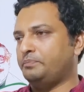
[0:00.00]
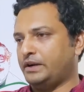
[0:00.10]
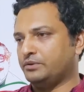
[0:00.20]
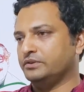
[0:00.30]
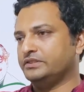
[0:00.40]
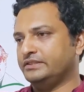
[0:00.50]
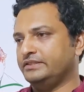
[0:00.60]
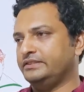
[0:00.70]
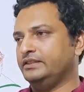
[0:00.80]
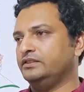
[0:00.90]
পার করছে
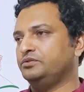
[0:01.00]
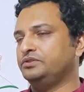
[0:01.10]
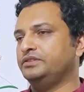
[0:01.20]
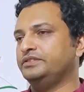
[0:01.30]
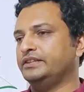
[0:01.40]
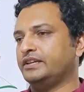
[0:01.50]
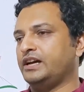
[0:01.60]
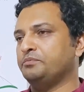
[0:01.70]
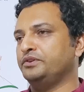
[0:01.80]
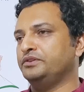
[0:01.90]
সিসিএন তো সিসিএনকে
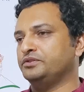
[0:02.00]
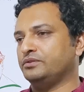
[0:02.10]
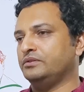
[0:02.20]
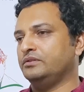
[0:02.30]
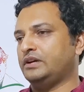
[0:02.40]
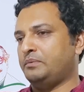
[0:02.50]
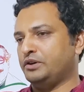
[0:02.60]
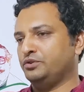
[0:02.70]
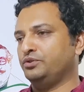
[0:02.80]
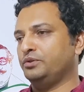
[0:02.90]
আমি সকল
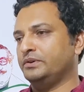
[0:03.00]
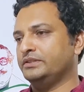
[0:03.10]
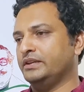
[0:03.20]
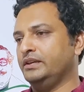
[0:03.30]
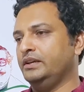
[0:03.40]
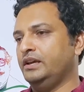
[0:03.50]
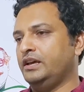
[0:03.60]
আবারও ধন্যবাদ জানাই